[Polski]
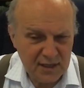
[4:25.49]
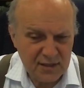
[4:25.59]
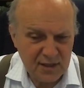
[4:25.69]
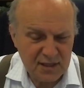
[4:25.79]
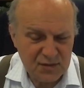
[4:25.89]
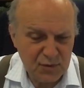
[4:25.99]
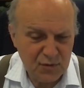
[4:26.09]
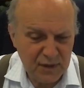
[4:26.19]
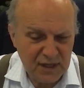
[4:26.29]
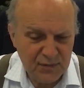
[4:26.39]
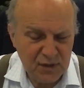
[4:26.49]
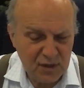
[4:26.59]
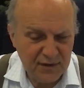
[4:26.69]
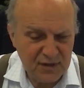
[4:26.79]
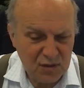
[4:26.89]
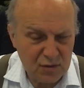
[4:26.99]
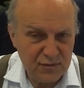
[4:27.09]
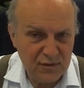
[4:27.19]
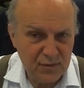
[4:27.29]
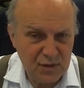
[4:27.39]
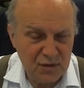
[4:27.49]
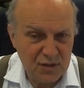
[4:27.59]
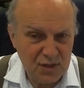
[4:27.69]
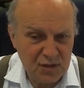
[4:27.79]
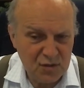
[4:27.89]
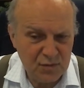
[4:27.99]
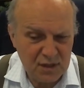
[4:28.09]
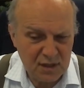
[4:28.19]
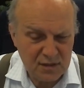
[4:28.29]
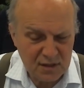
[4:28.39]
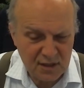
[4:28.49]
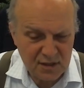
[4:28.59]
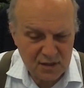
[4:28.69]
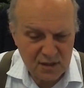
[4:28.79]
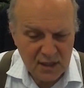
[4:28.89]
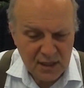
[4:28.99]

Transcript: a teraz po pandemii to nawet niektórzy mówią mi do 10 miesięcy, także